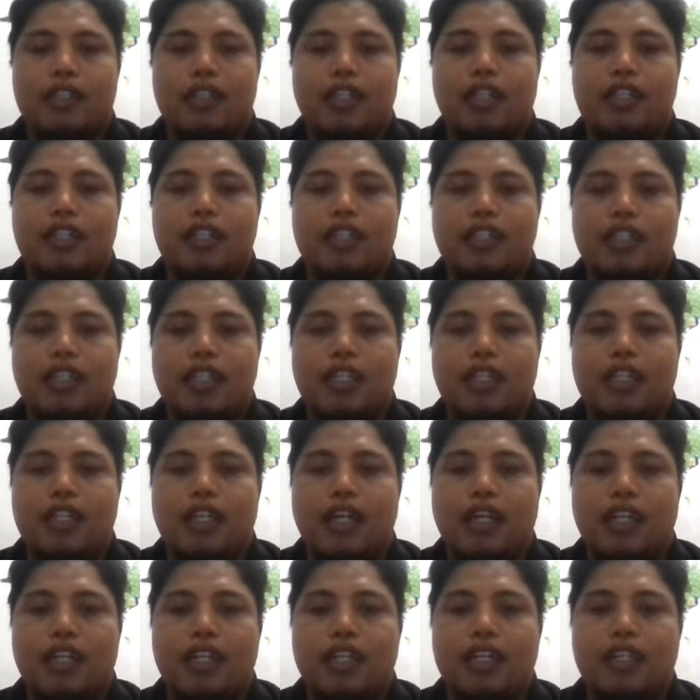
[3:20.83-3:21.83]
terdiri
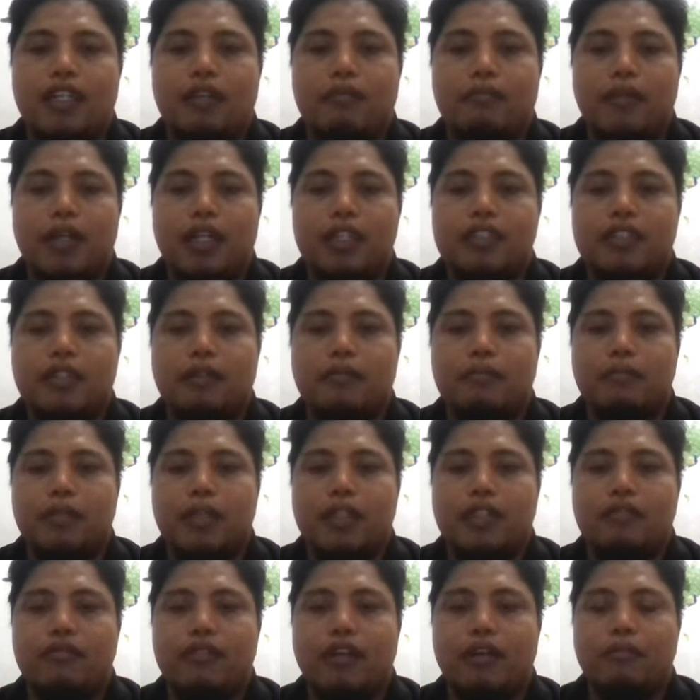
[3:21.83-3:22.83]
dari 5 sampai
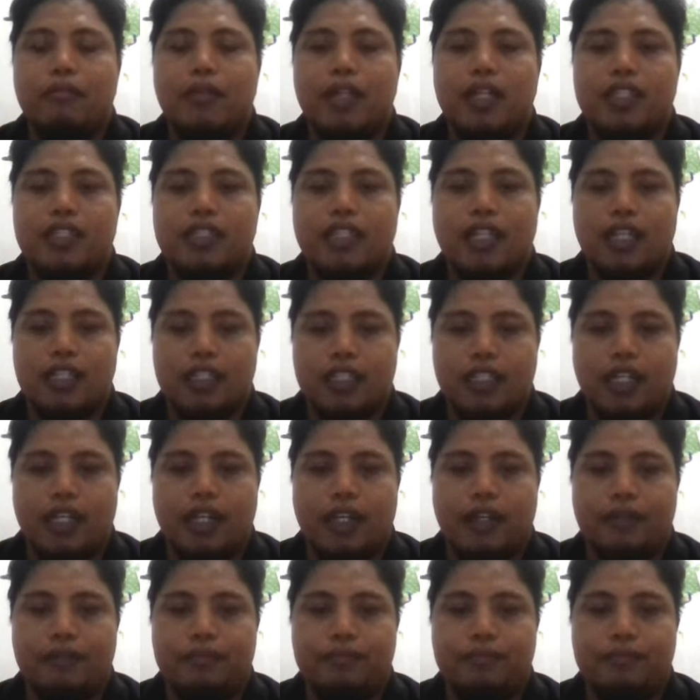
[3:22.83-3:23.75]
12 kata.